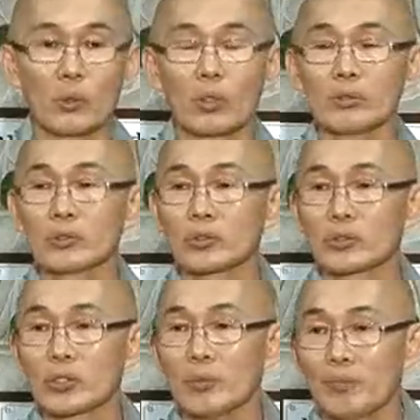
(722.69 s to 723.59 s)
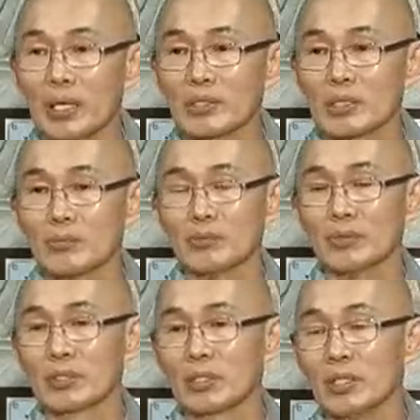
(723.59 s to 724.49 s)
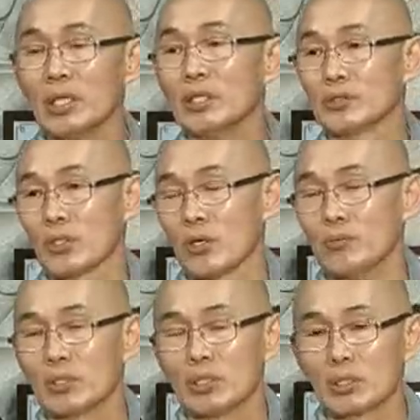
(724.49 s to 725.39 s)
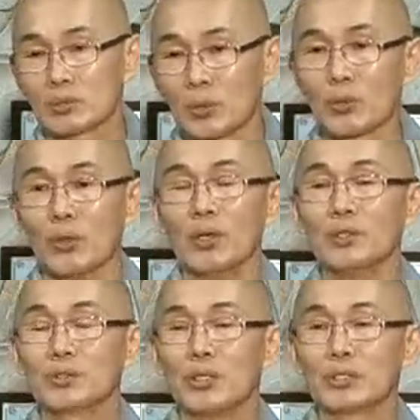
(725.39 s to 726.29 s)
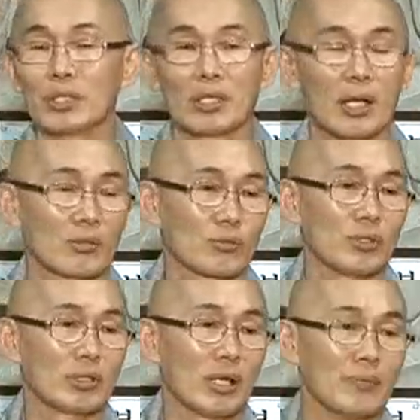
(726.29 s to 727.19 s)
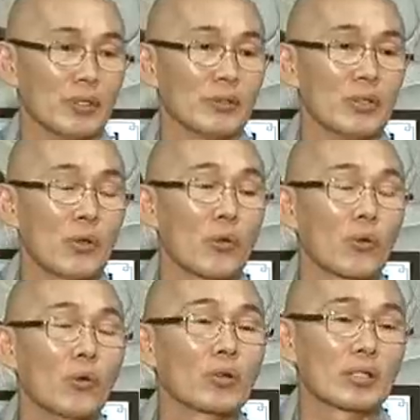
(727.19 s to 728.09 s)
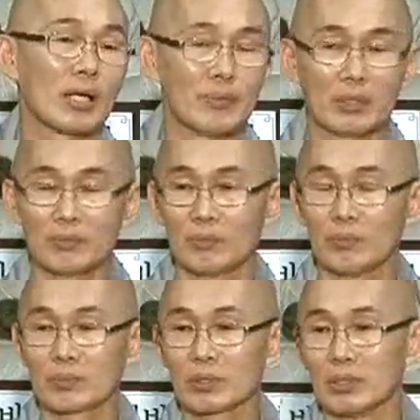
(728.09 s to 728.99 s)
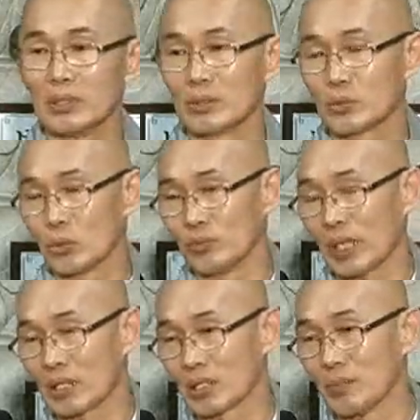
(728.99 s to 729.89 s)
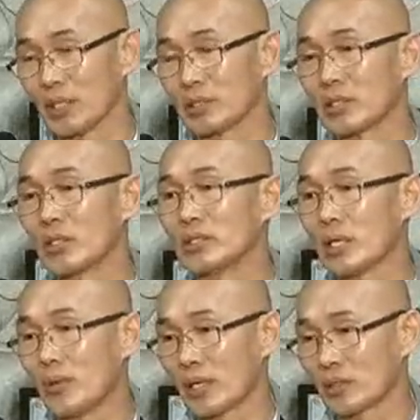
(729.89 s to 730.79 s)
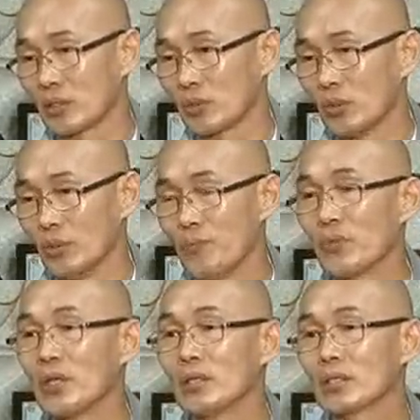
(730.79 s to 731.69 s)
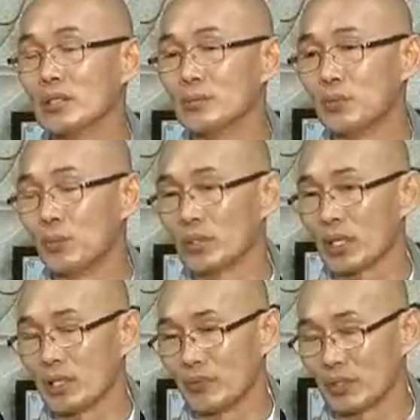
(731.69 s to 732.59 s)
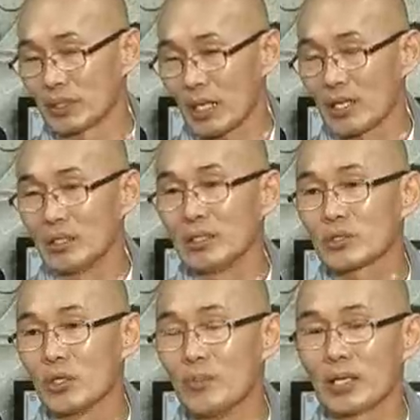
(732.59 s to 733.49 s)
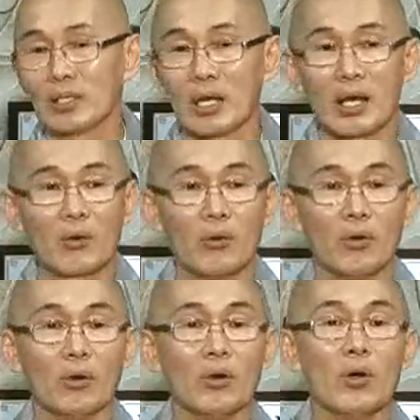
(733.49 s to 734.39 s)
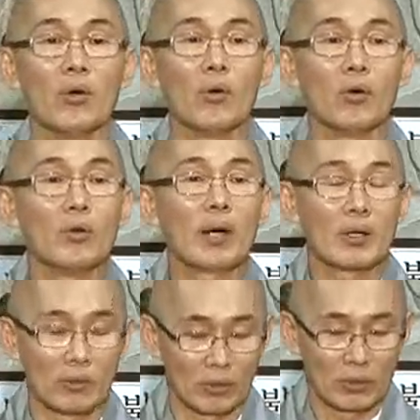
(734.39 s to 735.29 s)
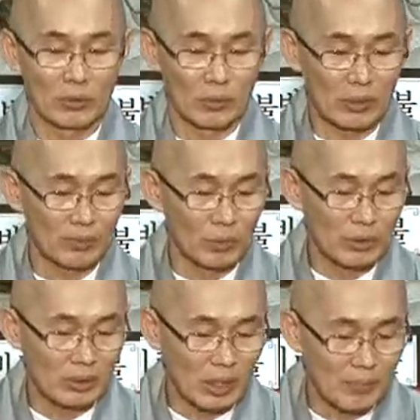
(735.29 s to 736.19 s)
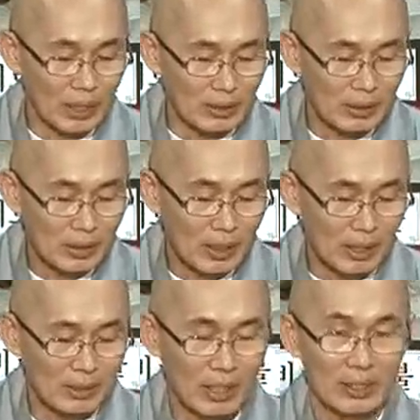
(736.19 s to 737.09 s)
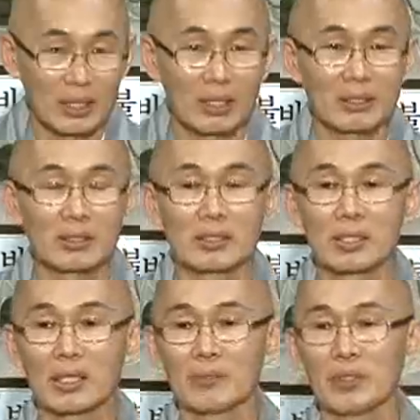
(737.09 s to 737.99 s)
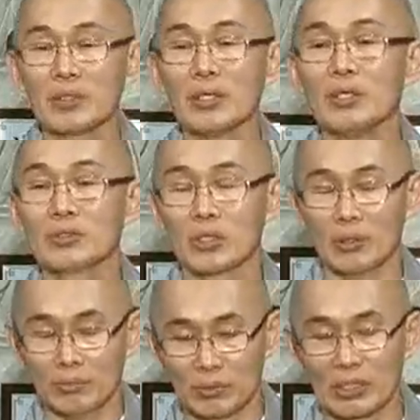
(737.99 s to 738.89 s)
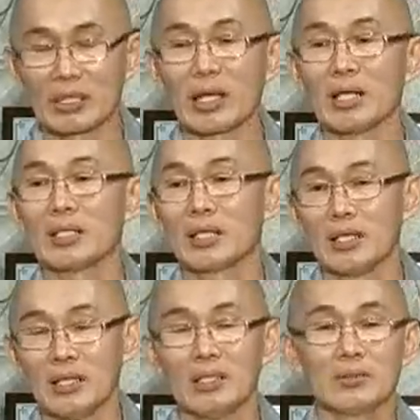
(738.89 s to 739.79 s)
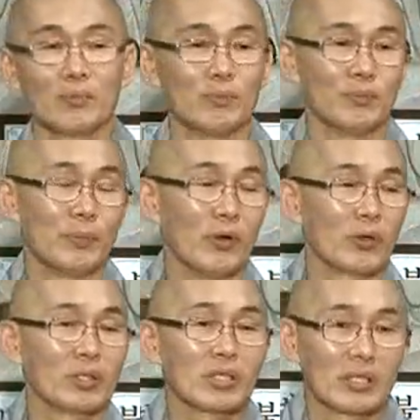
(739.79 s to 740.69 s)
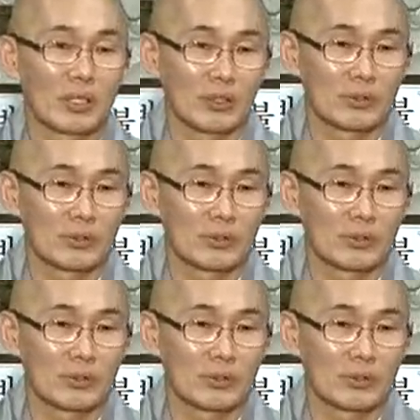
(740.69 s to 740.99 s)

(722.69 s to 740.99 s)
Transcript: 이런 전반적인 부분들을 전부 극도로 절제를 할 수 있다면 그렇다면 그 조금 다르지만 그런 상황에서도 그 불보살님들 상을 점안을 하고 올바로 이렇게 모실 때만 가능하다. 그렇지 않으면 전부 다 난리가 벌어지게 돼